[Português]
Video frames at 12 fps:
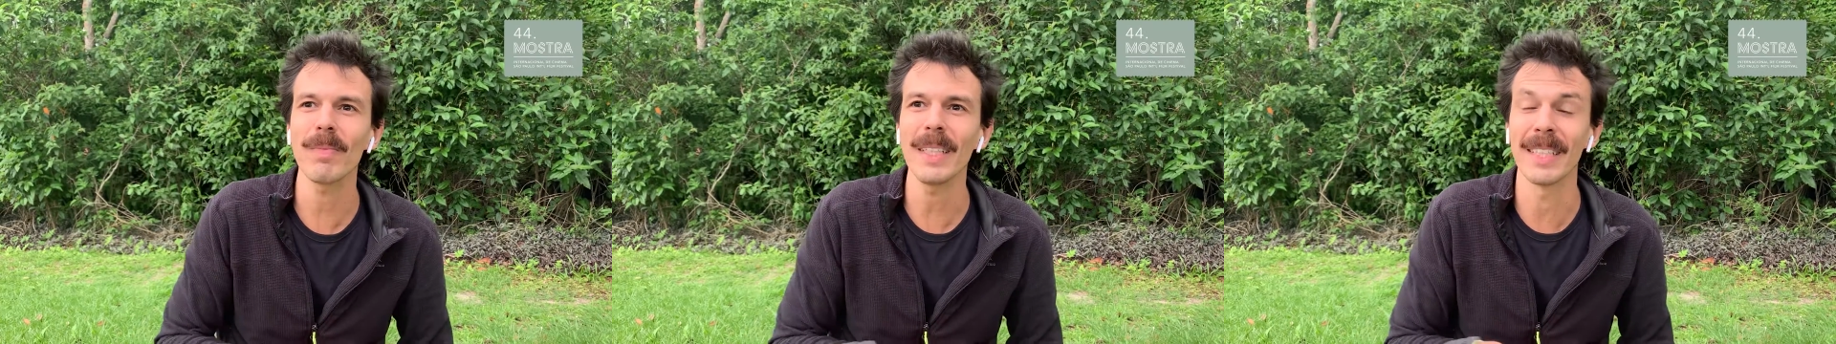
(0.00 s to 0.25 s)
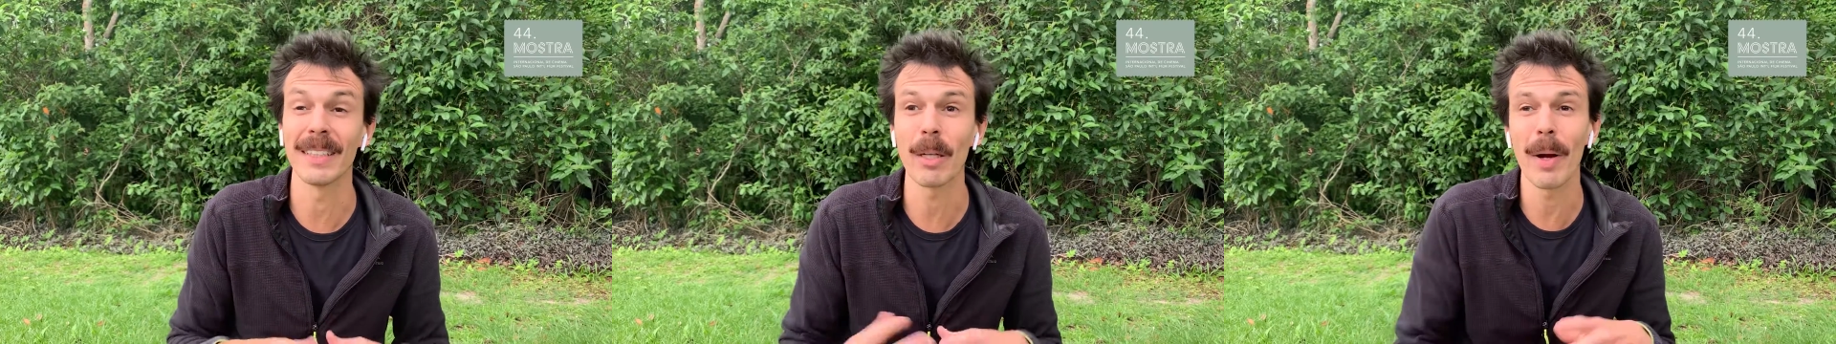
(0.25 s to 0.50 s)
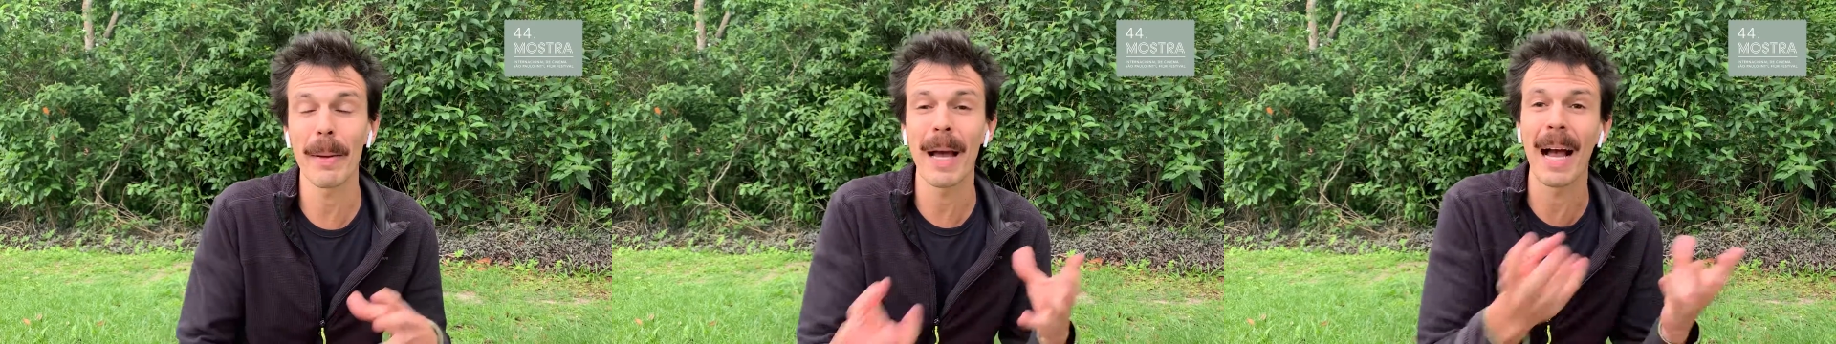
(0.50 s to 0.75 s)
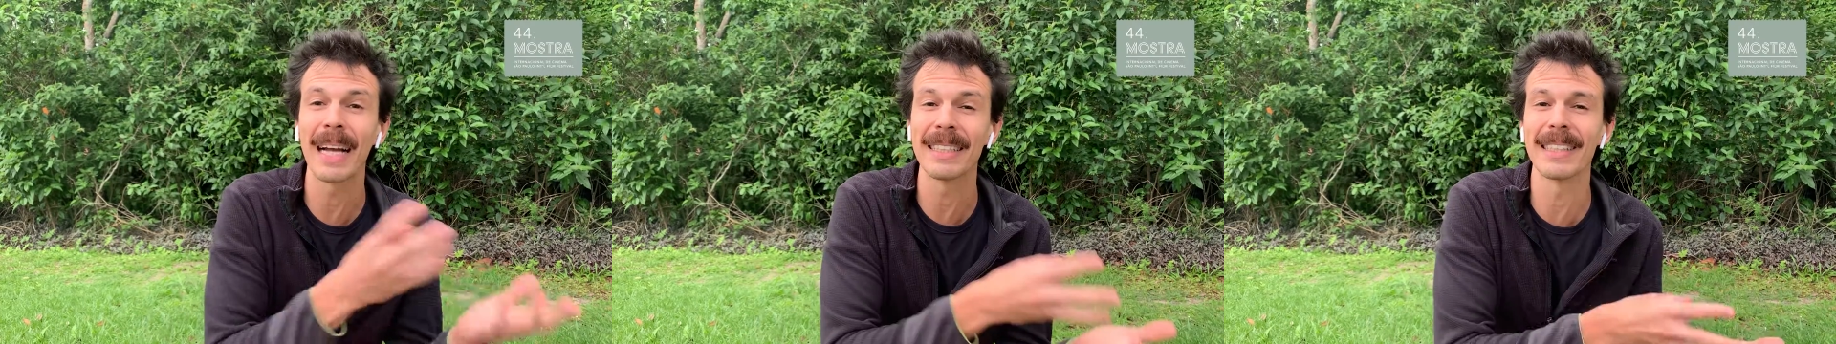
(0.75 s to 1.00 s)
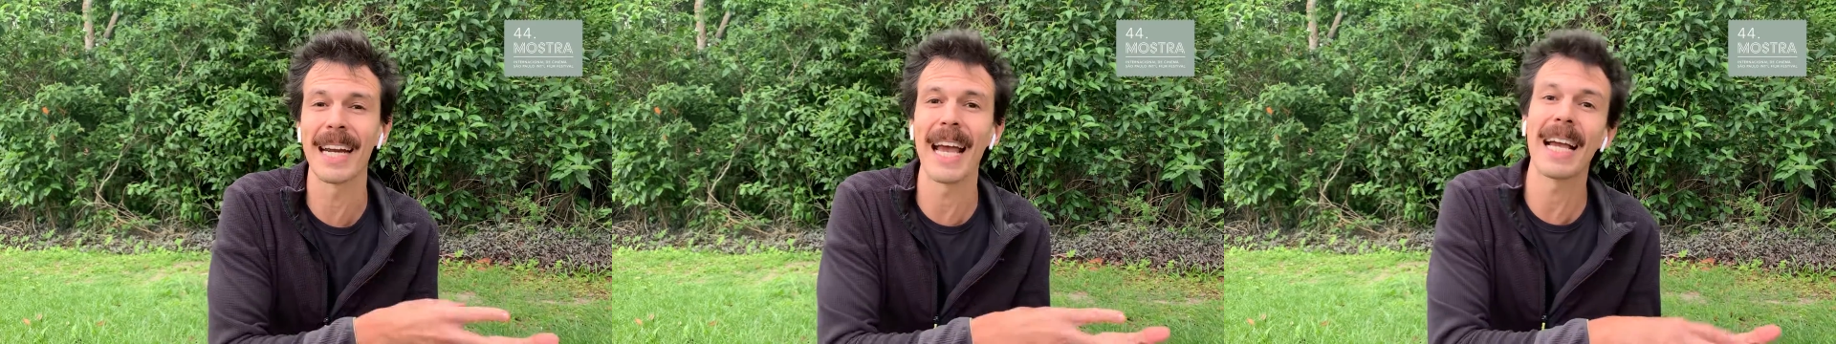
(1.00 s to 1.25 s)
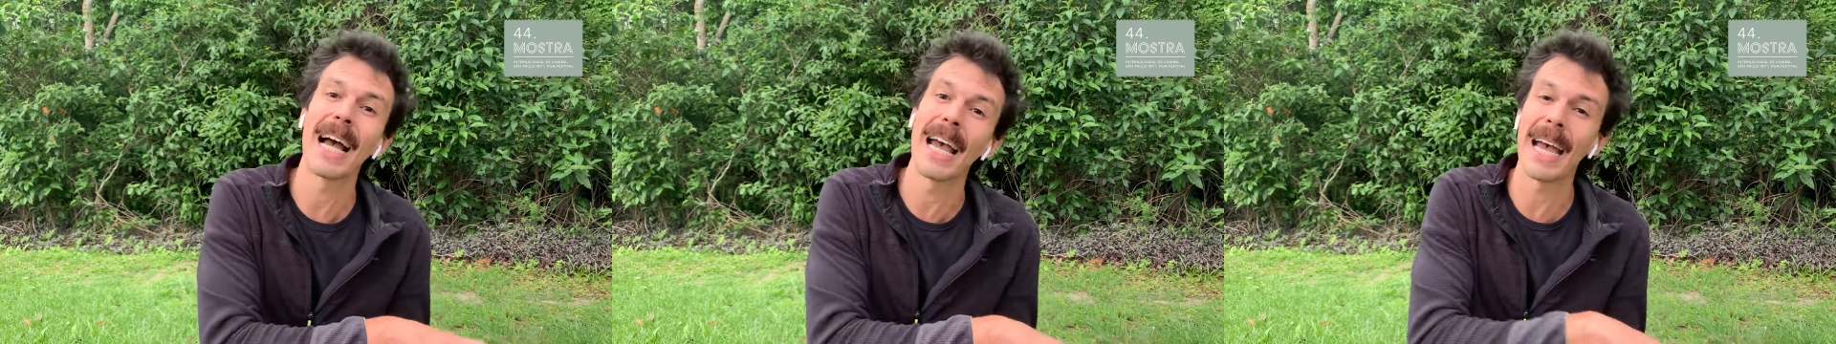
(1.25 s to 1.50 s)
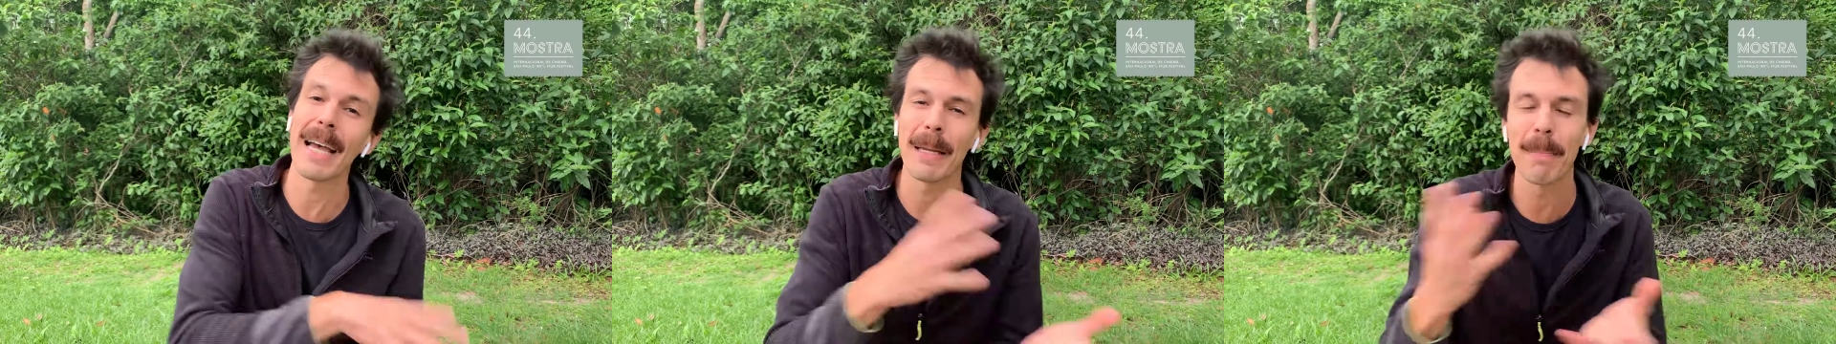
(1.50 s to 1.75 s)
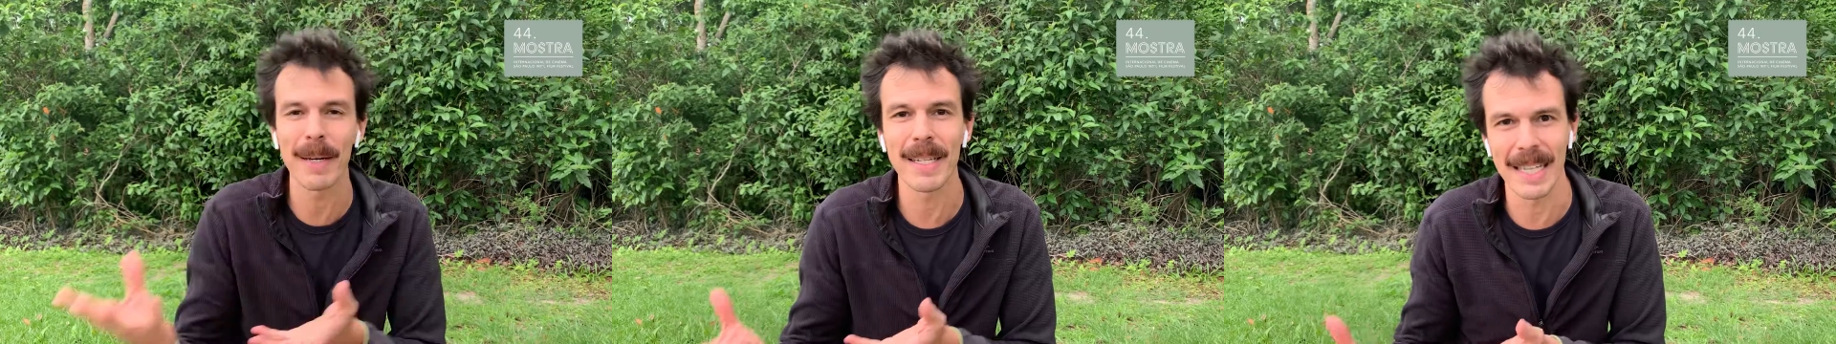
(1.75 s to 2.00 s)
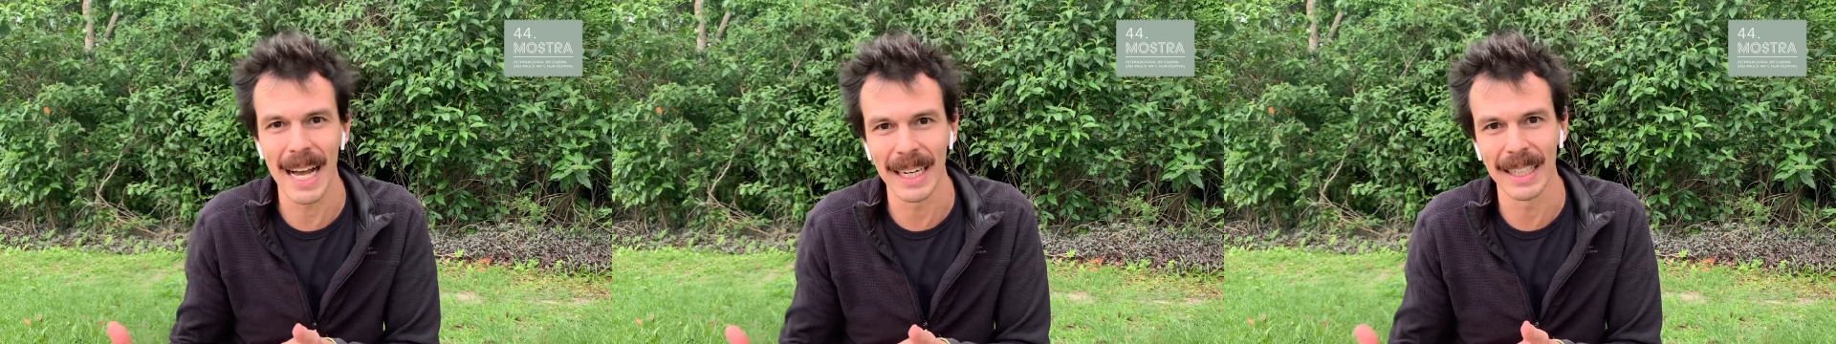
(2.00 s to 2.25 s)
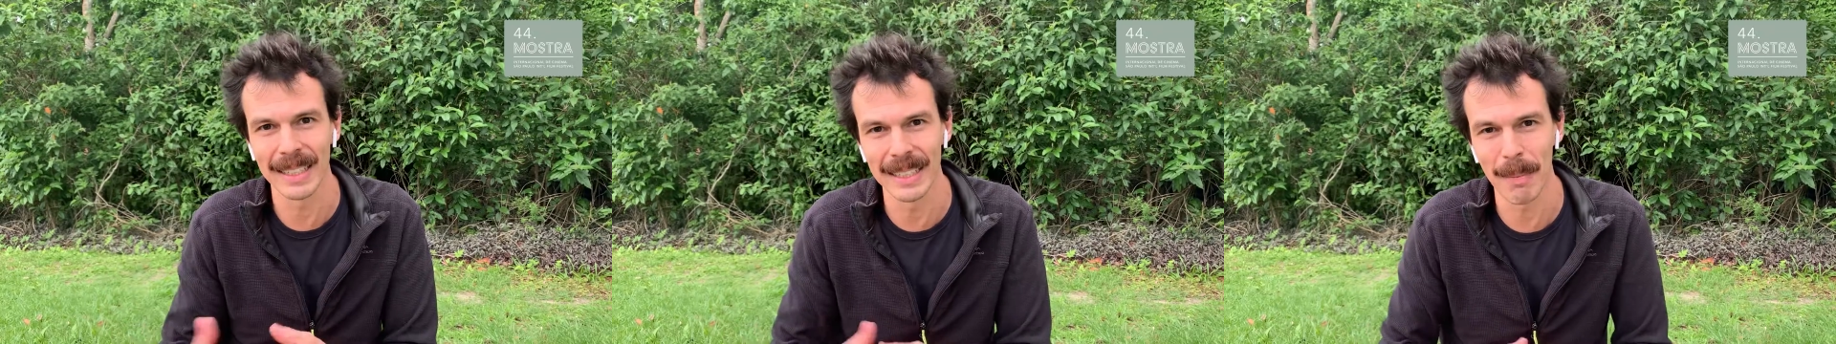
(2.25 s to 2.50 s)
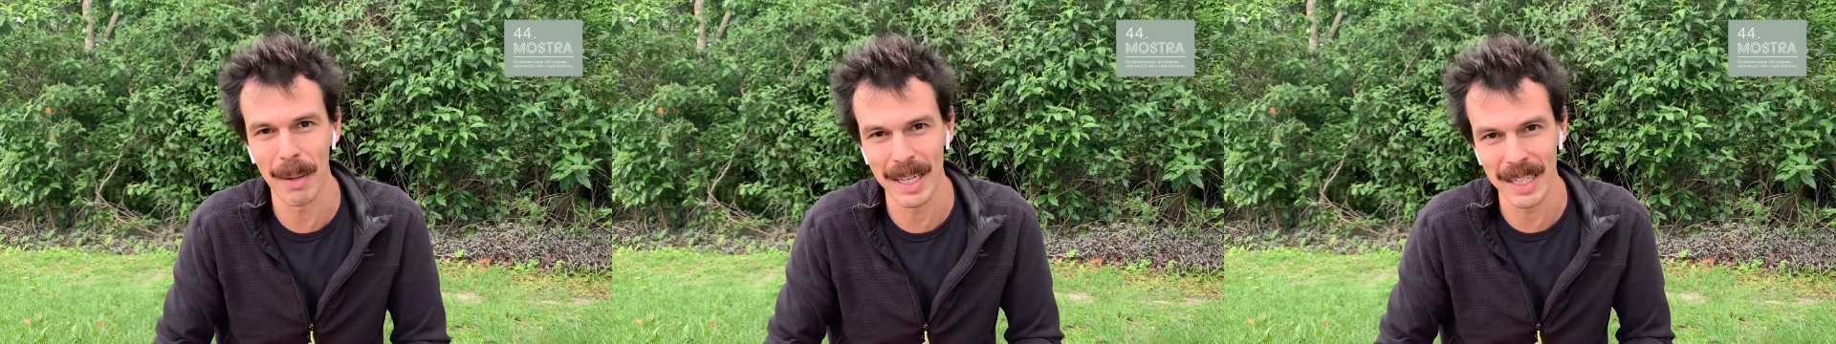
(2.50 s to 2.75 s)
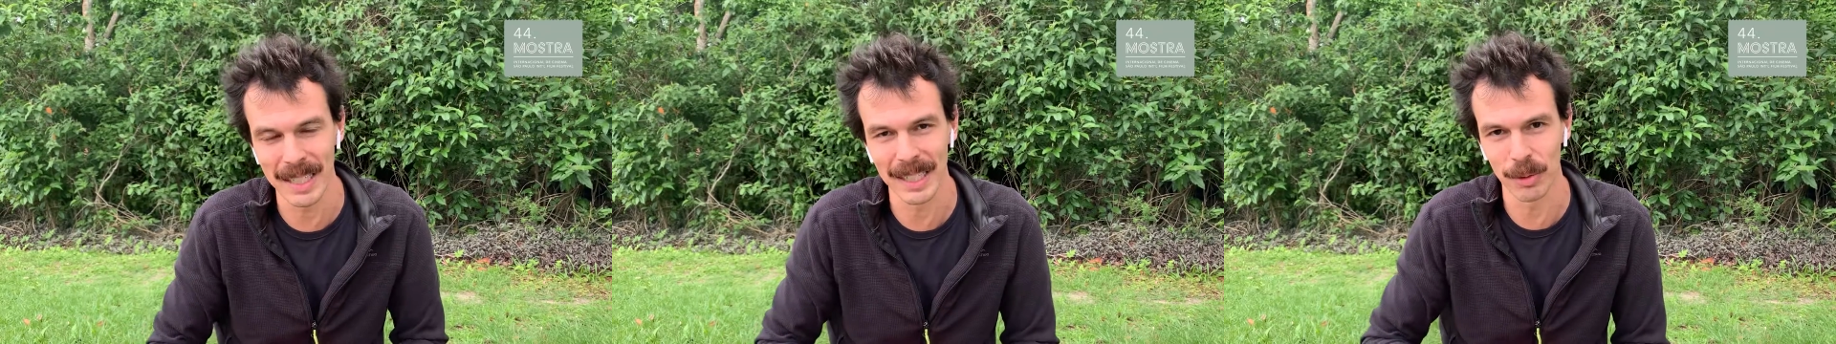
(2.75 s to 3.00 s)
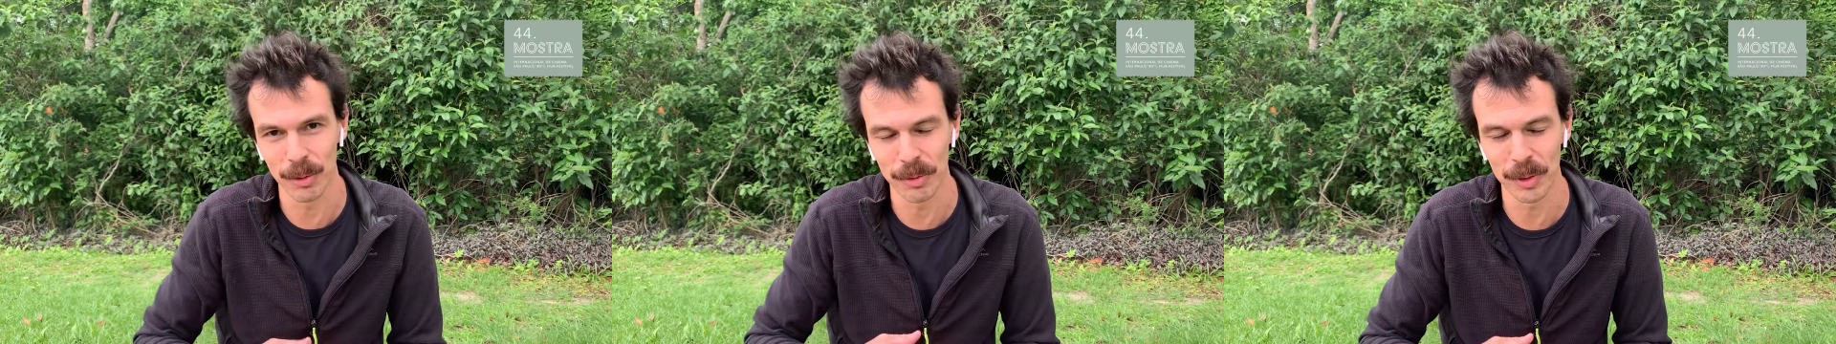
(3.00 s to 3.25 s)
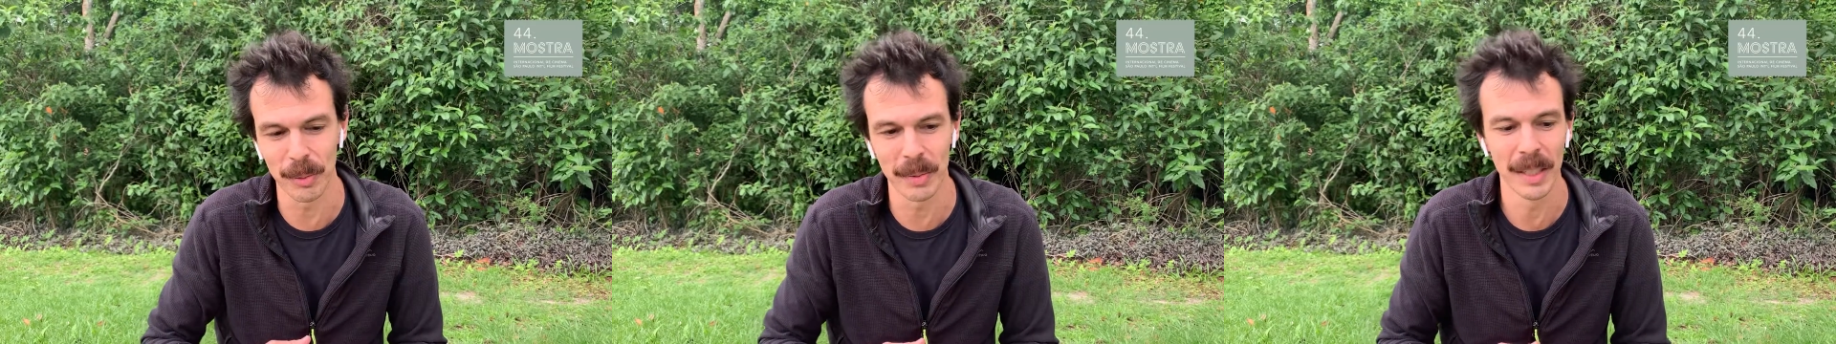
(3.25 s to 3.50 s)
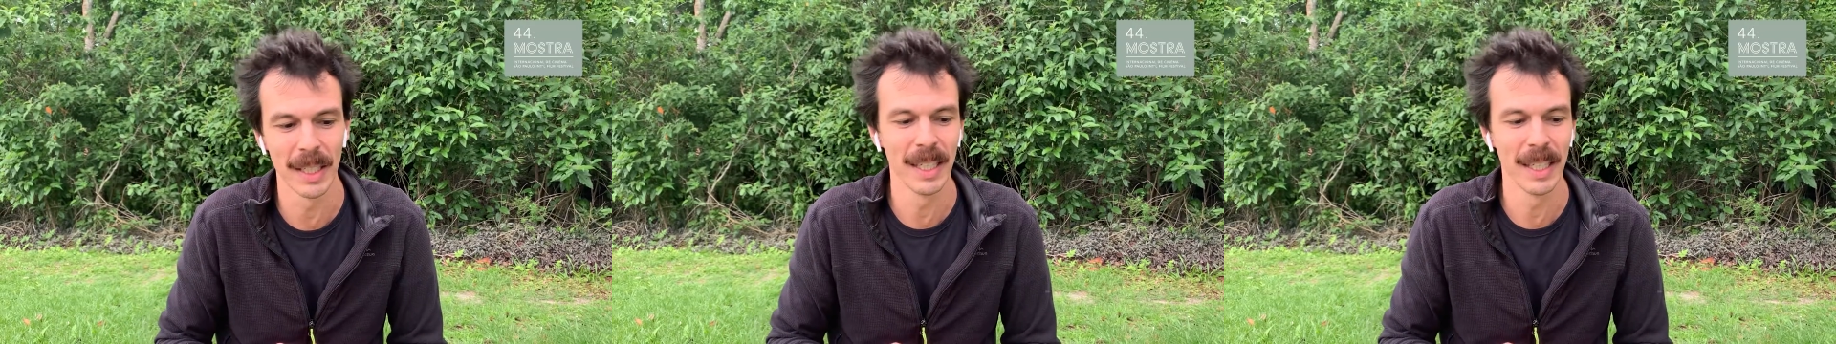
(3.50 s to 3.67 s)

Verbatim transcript: Então a Andrea é empresária da Marina no filme.